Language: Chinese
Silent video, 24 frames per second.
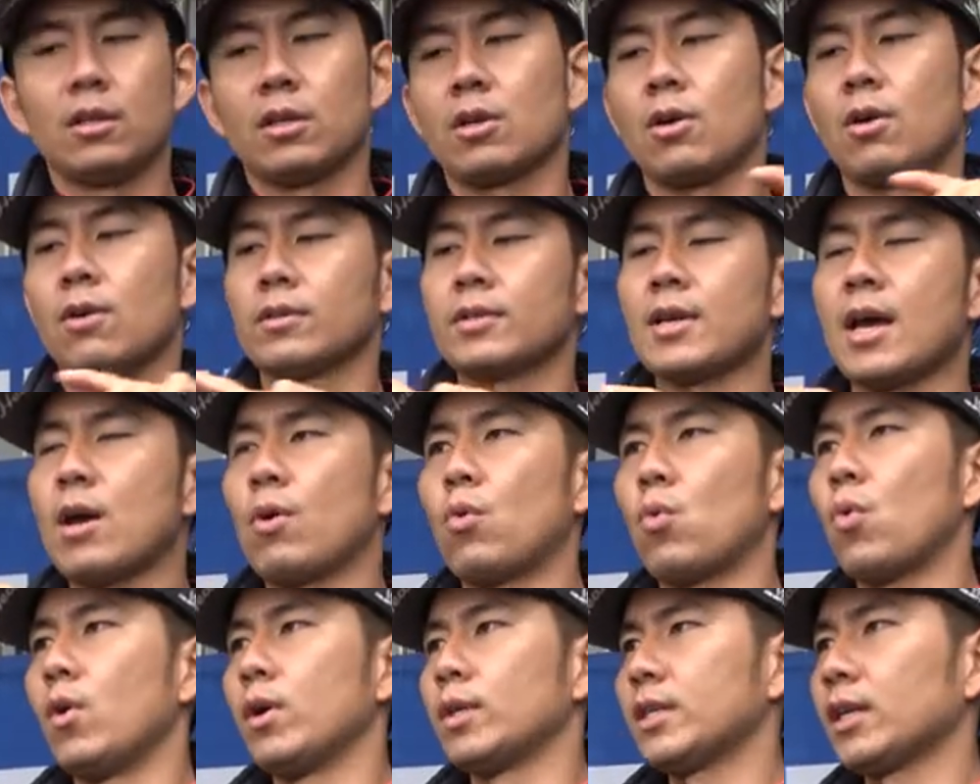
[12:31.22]
钩在
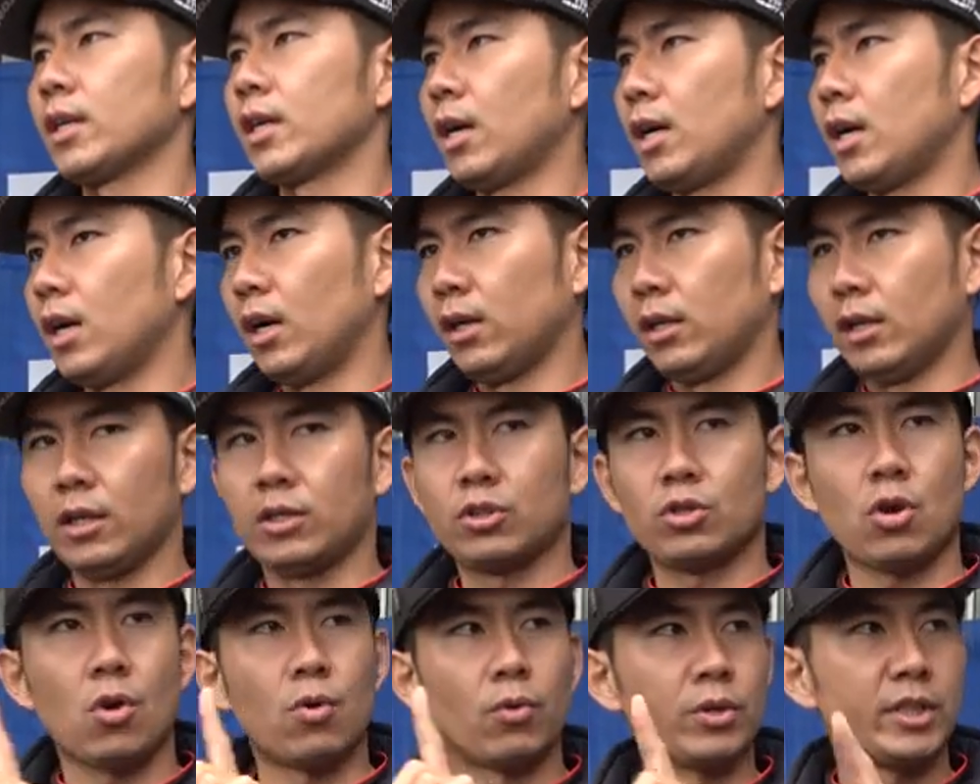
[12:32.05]
我这个饵的
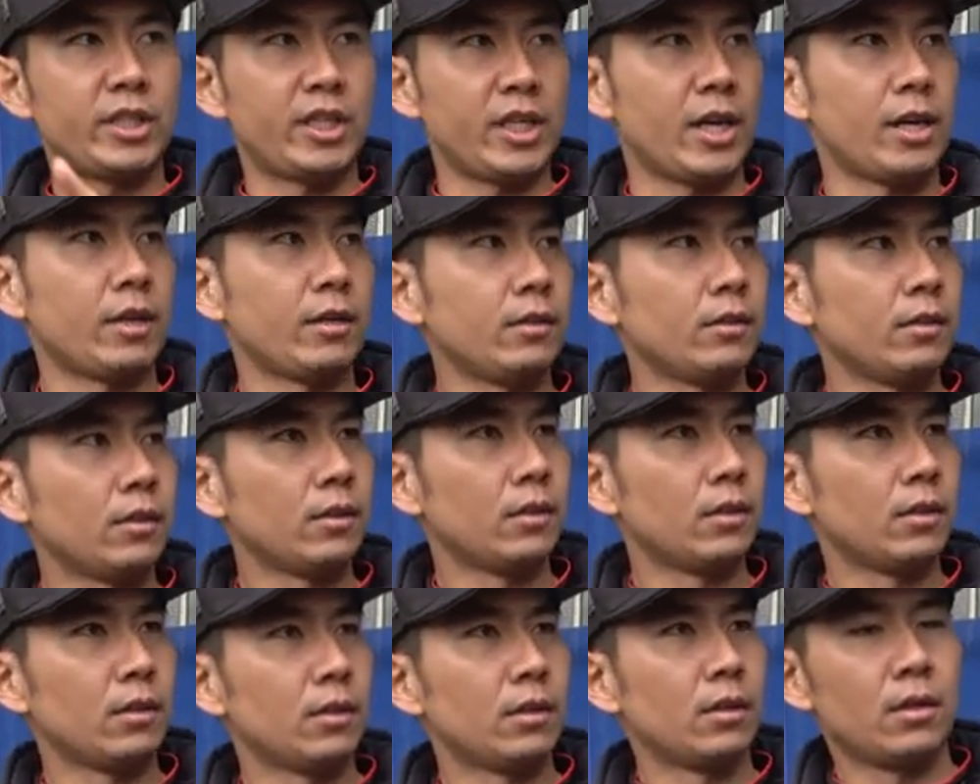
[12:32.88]
中间。
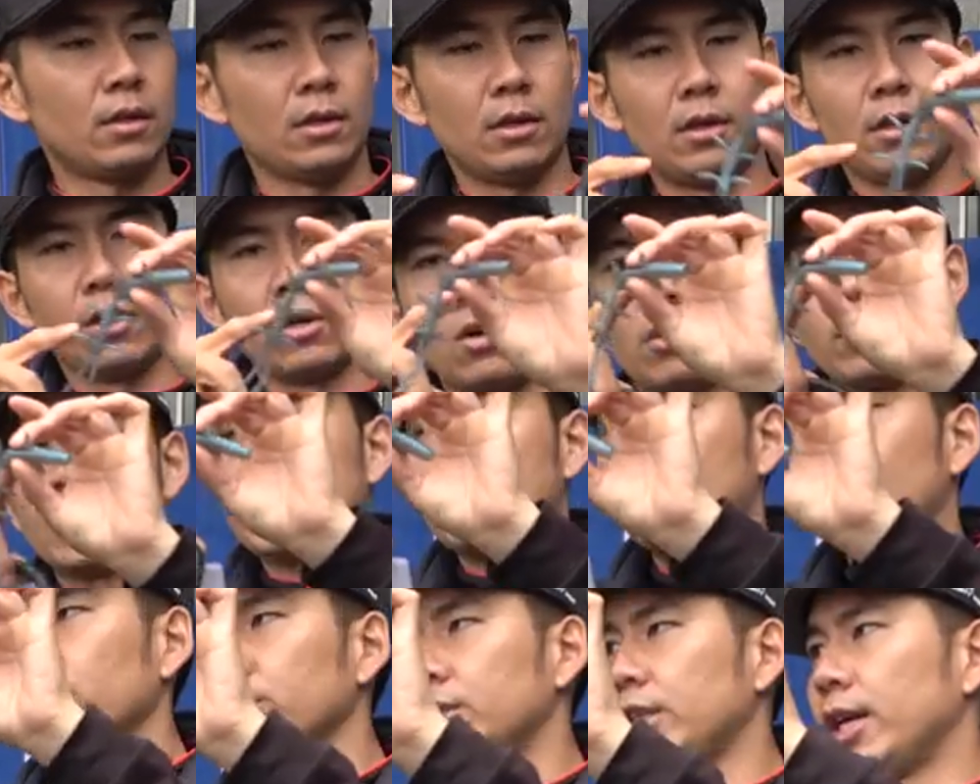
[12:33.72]
钩在
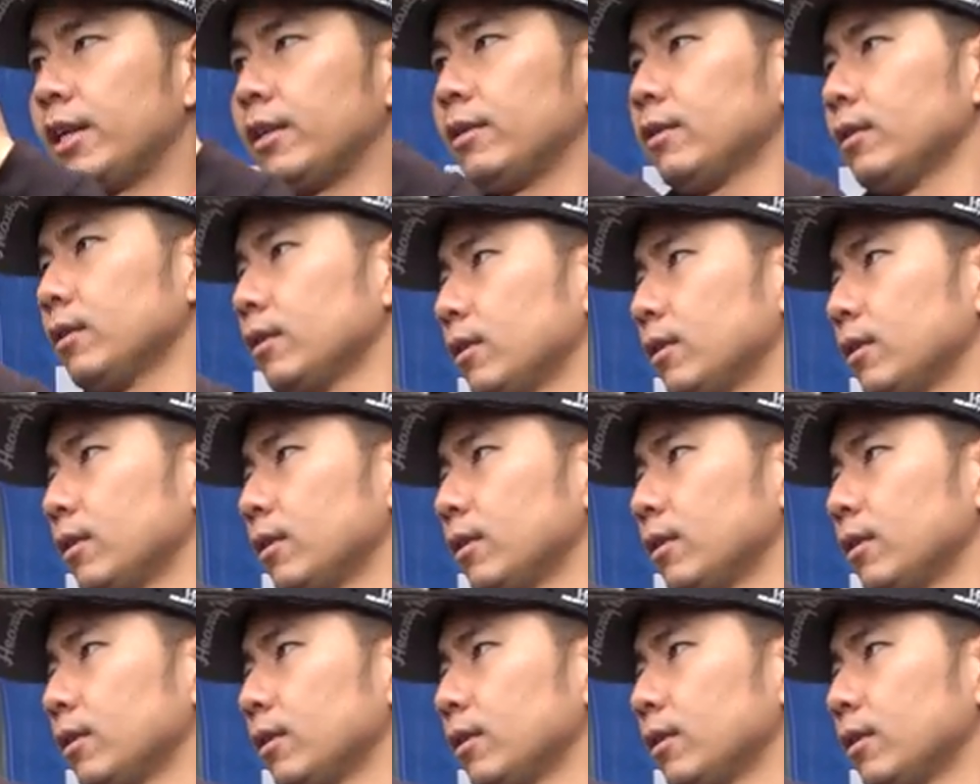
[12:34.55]
中间，